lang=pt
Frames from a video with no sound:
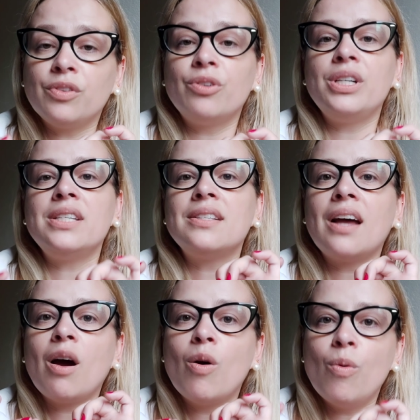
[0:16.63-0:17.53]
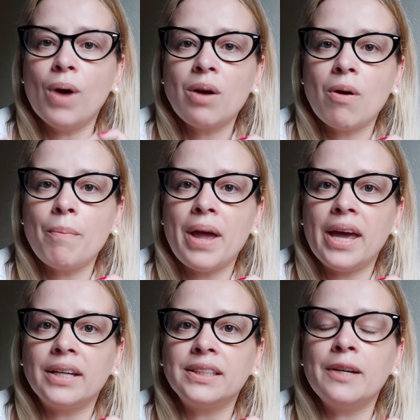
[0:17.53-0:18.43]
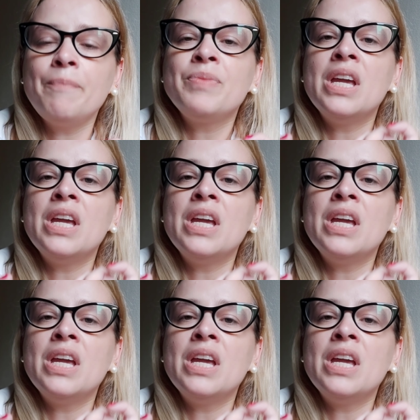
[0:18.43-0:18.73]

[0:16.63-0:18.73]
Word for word: Flores, na Rua Coberta,